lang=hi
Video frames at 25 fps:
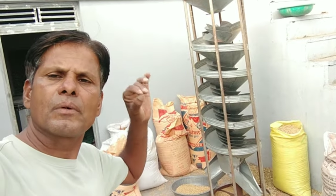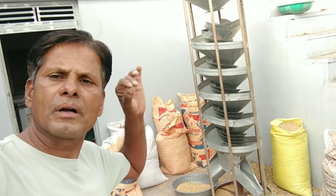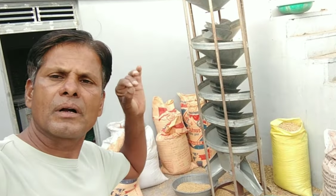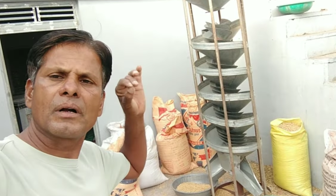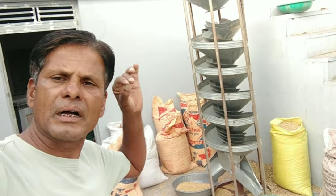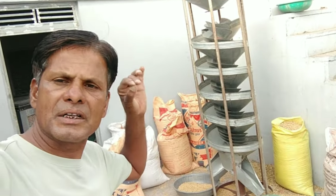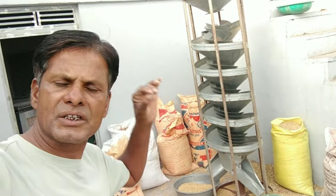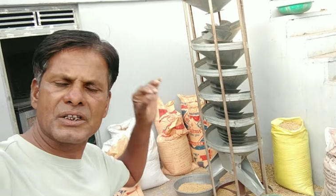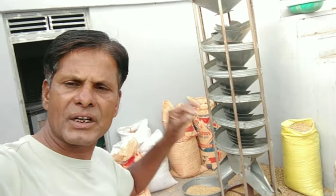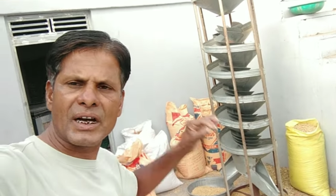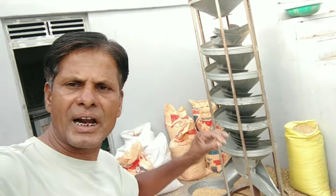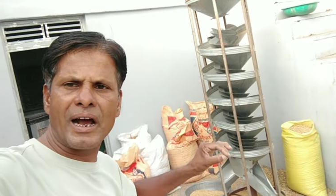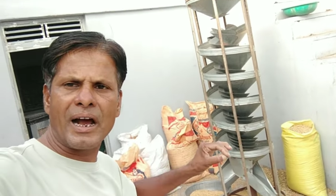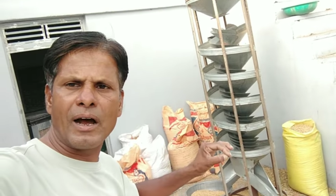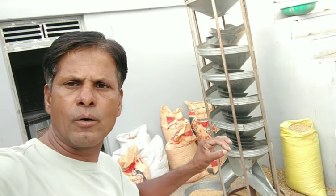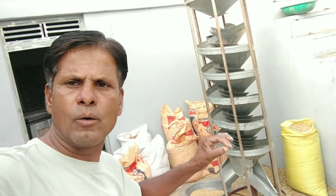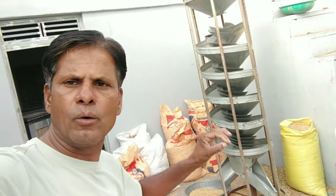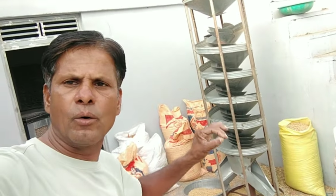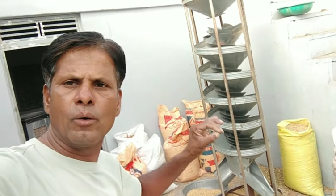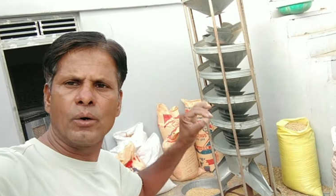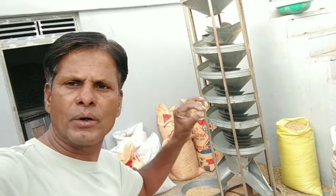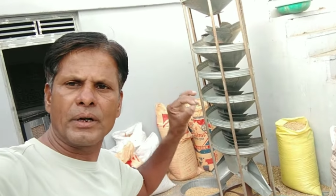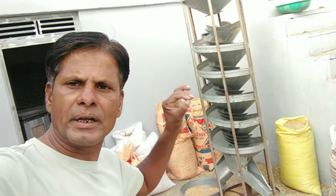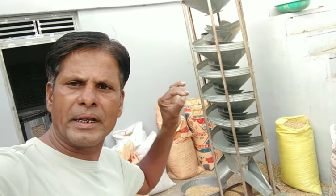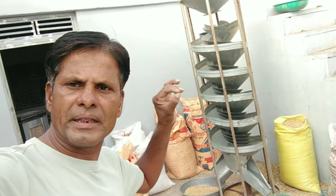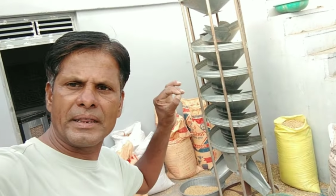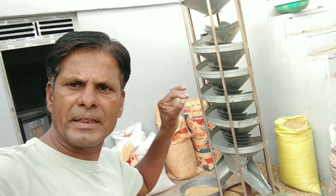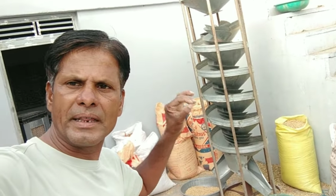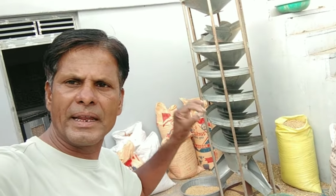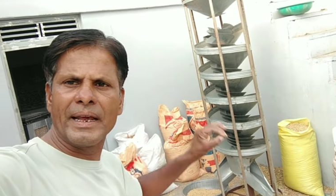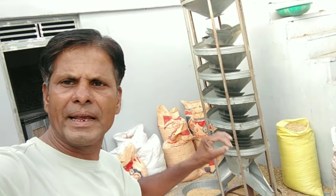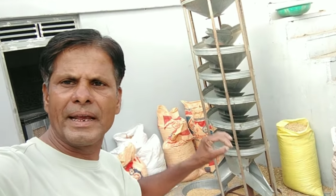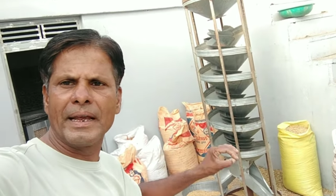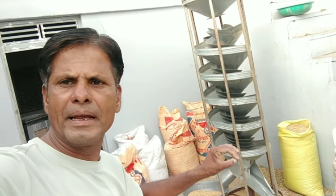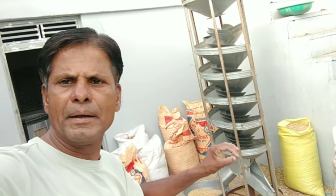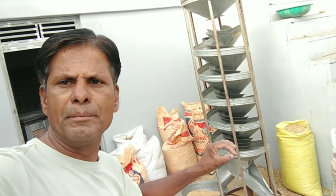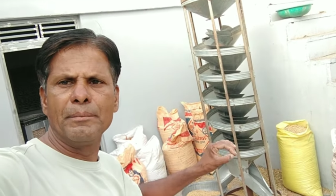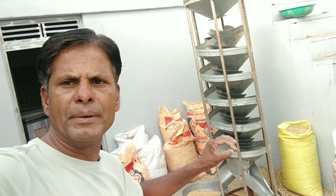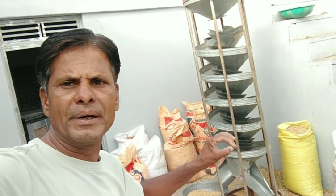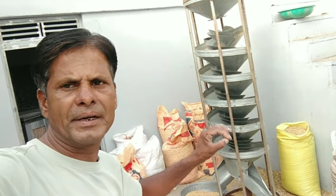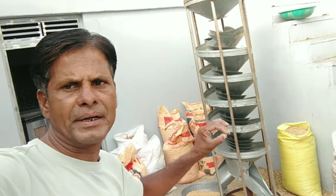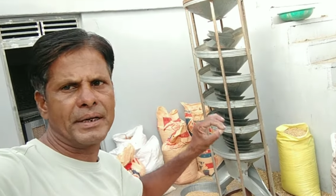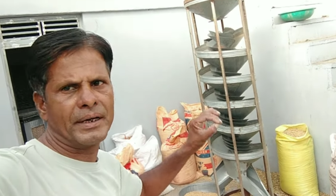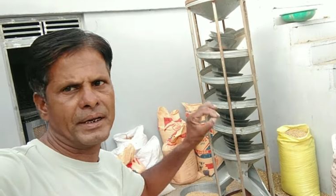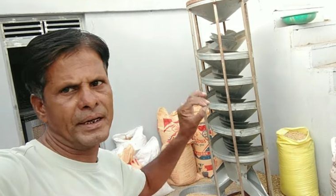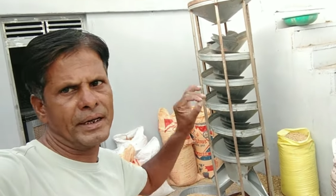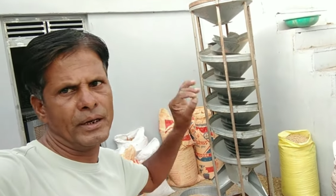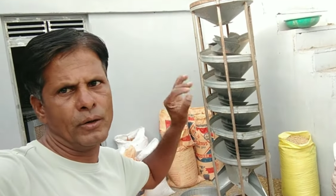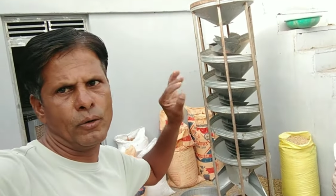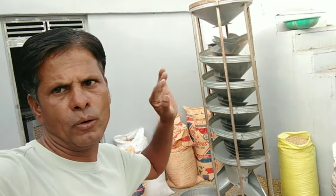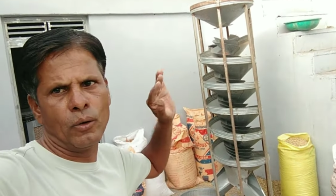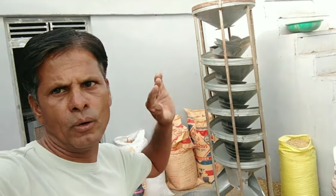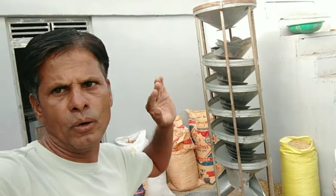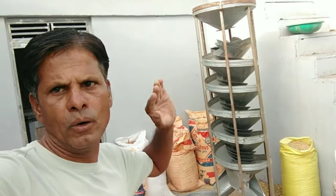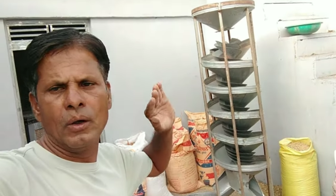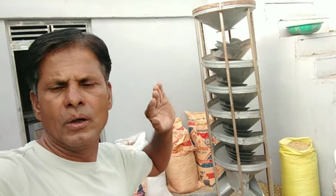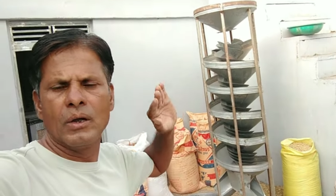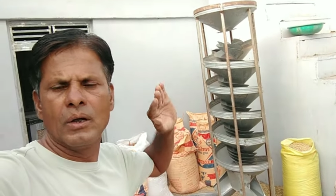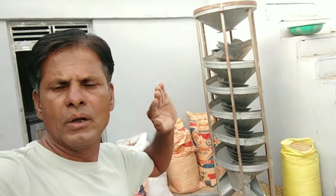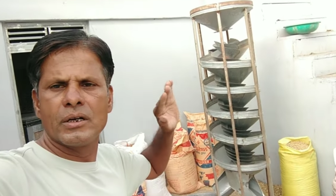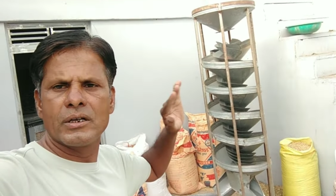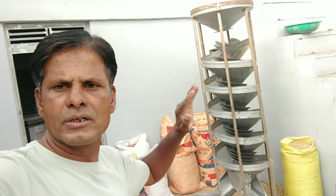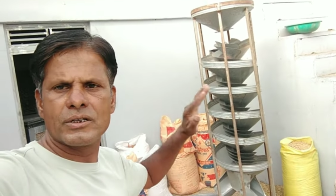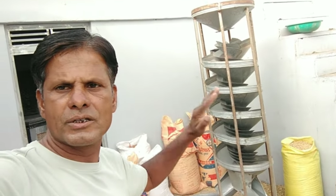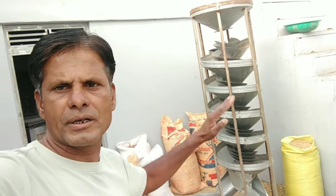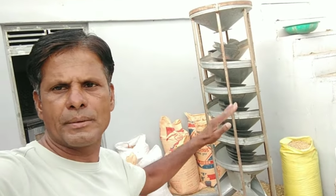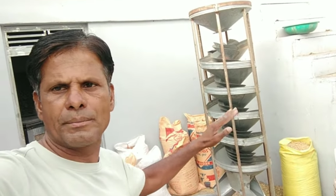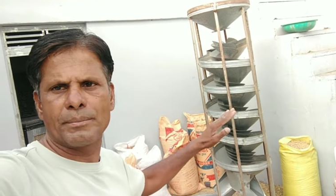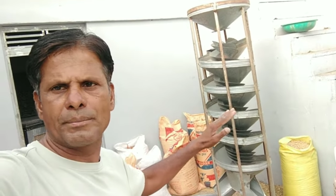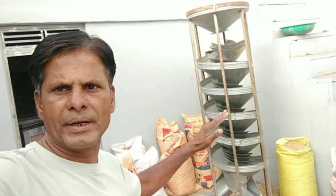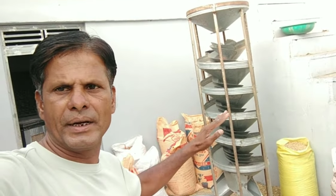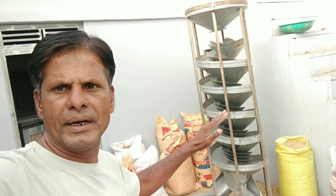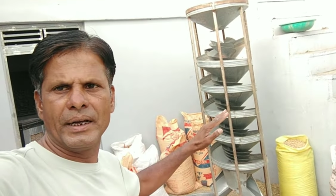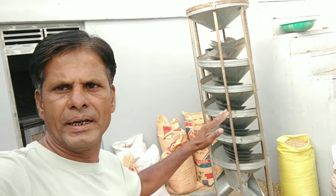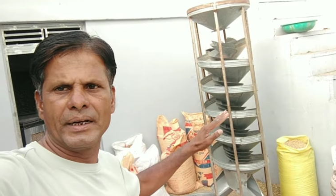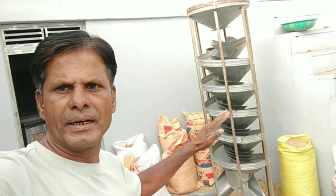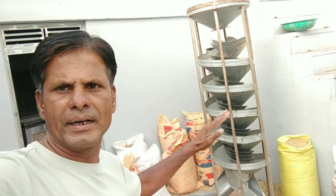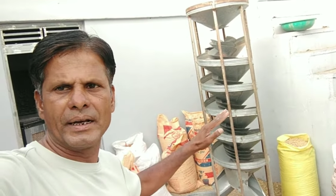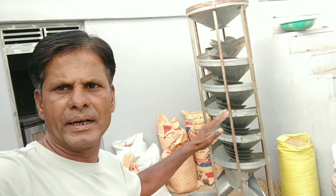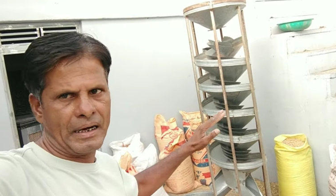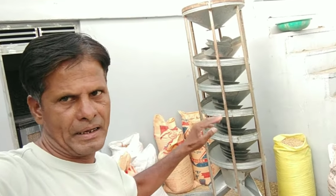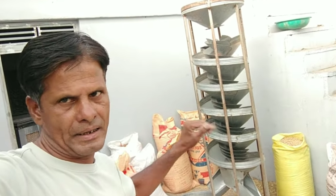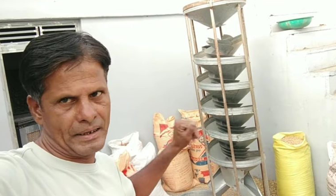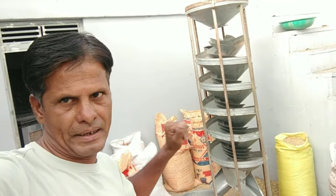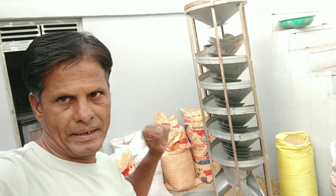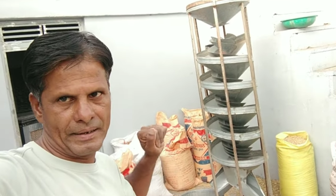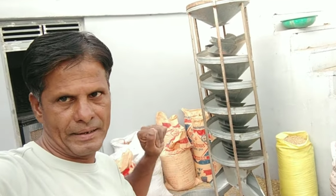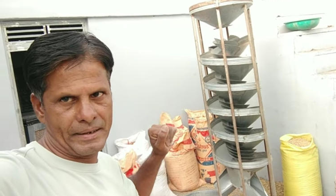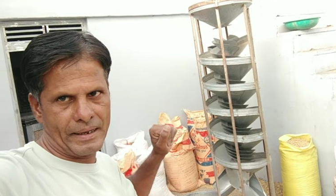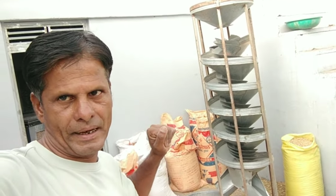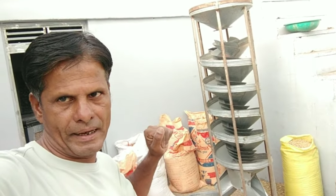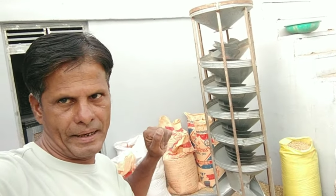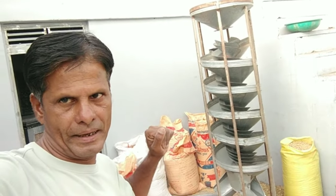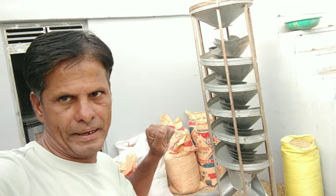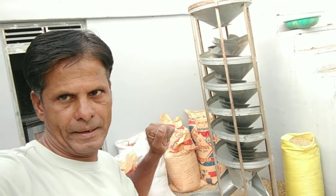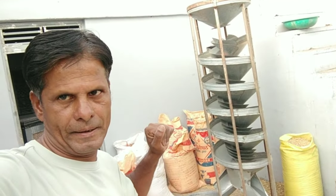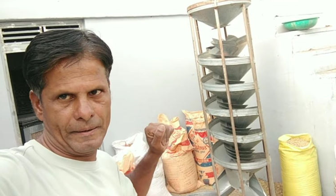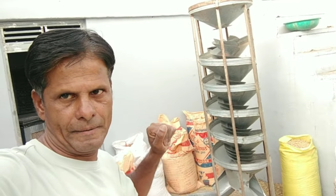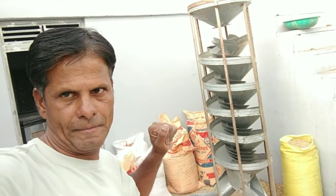कचरा हो कितनी ही मिट्टी हो सब क्लीन कर देता है